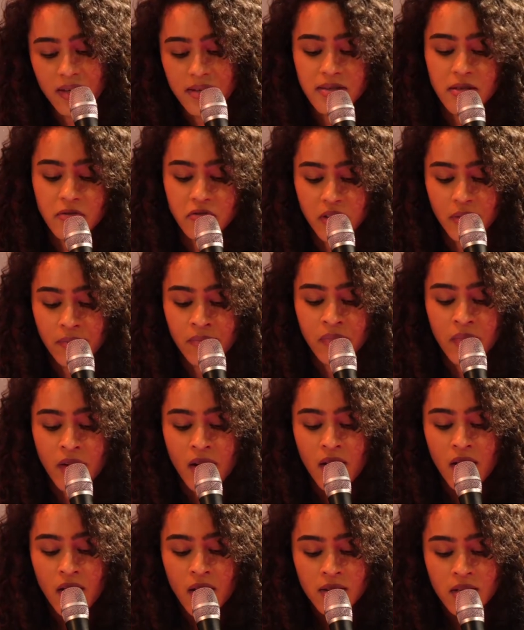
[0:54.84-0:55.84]
à ses fins.
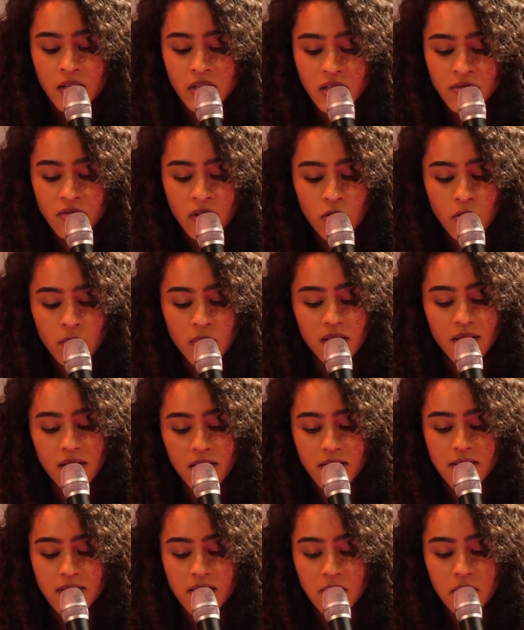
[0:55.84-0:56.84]
Najat
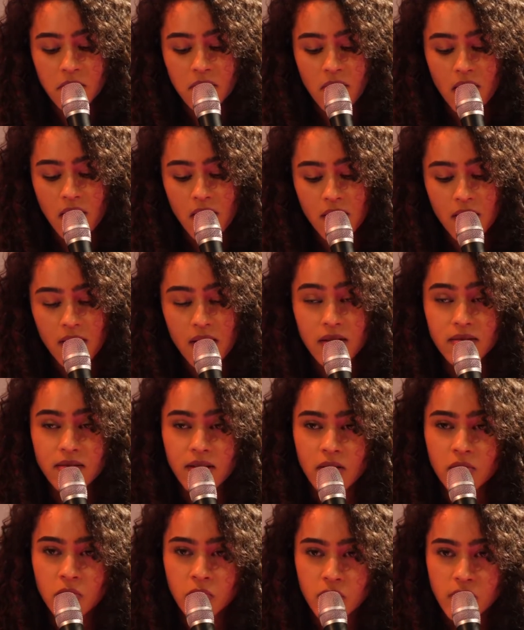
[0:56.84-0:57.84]
Vallaud-Belkacem, elle, elle a
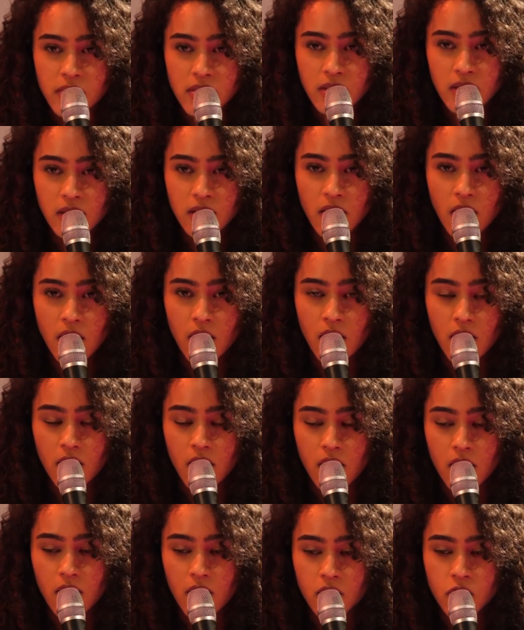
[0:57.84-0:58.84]
été accusée
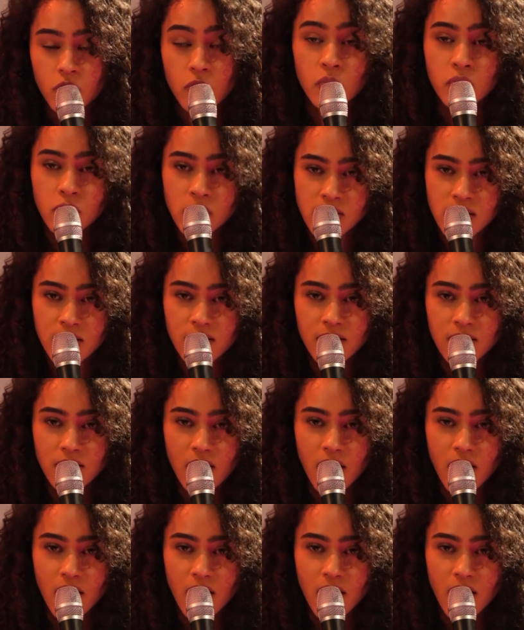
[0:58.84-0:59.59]
de pousser